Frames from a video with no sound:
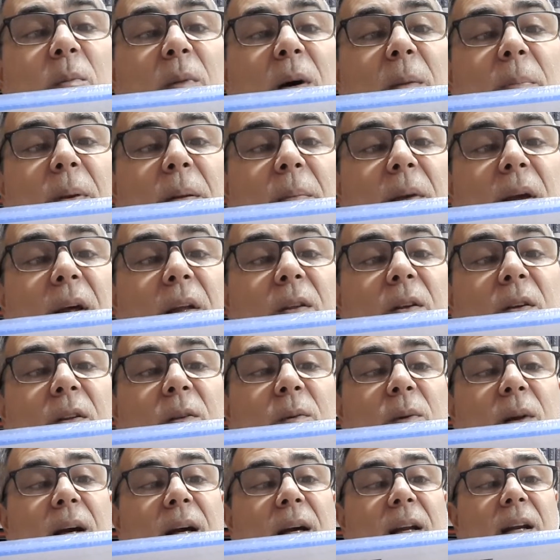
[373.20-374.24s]
más premiado de
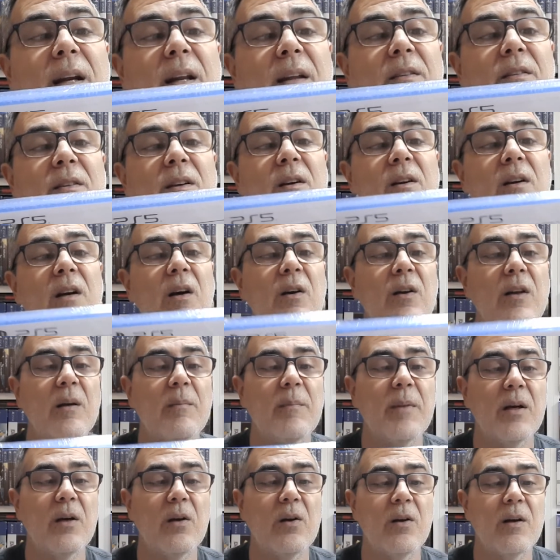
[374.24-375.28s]
una generación, ahora
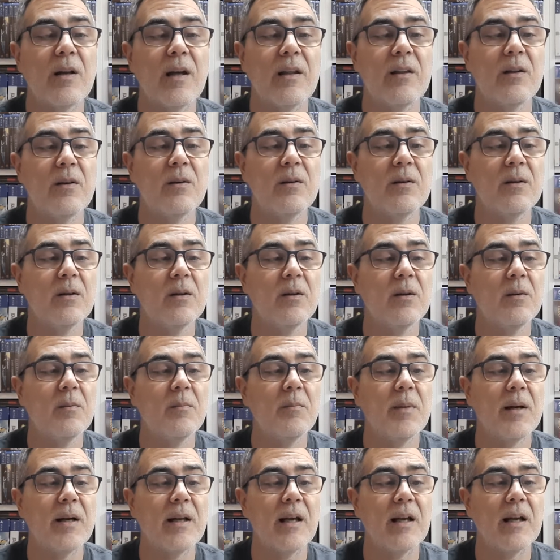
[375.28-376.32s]
mejorado
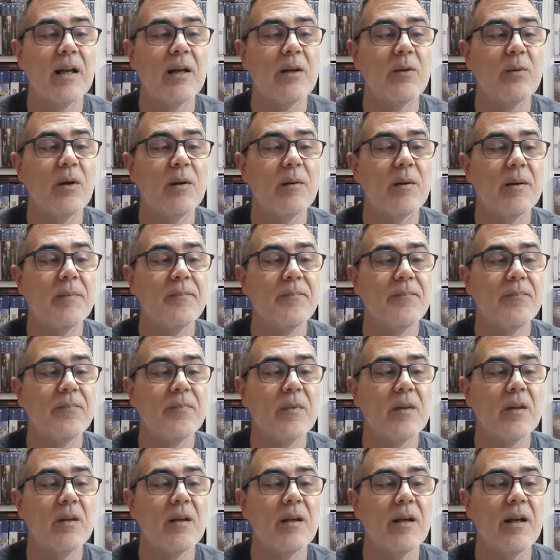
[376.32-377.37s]
para la nueva.
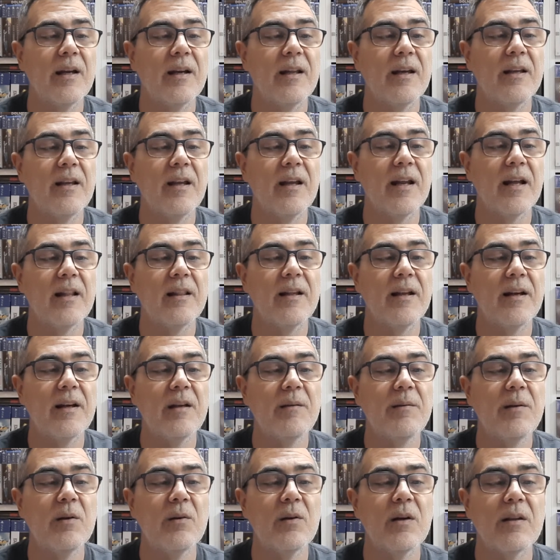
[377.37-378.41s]
Eres Gerald de
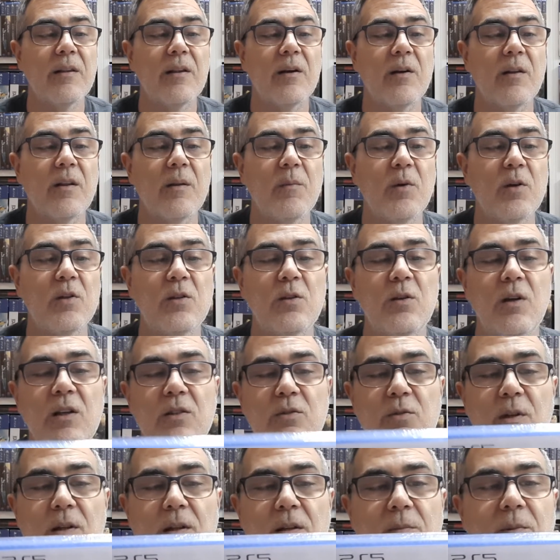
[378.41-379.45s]
Rivia, un cazador de monstruos a
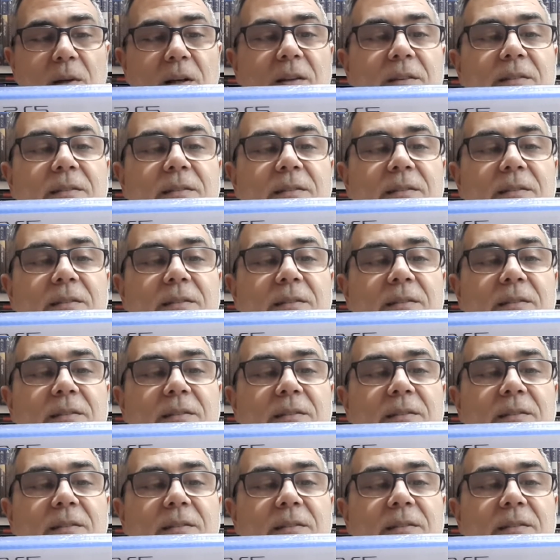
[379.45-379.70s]
sueldo, bueno,